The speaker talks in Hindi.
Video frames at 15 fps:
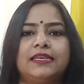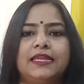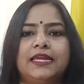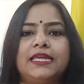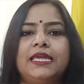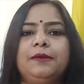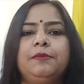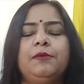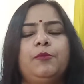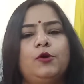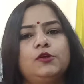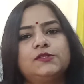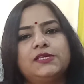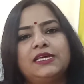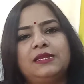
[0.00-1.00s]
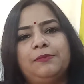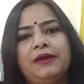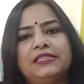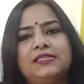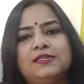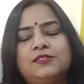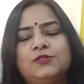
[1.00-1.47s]
रेकी में बहुत सारे
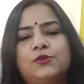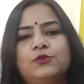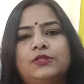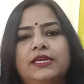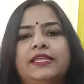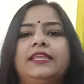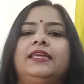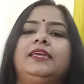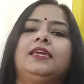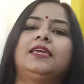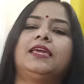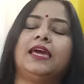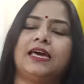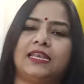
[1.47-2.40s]
मेथड्स होते हैं रेकी के